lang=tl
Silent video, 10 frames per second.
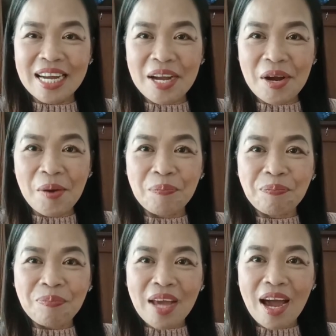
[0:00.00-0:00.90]
Uh,
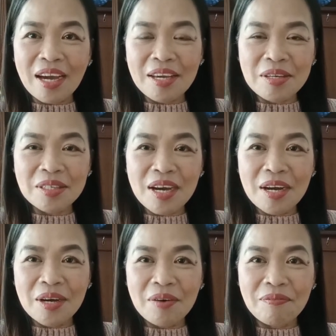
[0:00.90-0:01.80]
aking
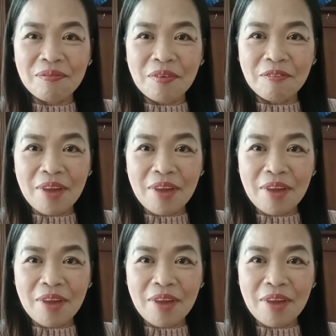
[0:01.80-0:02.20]
uh,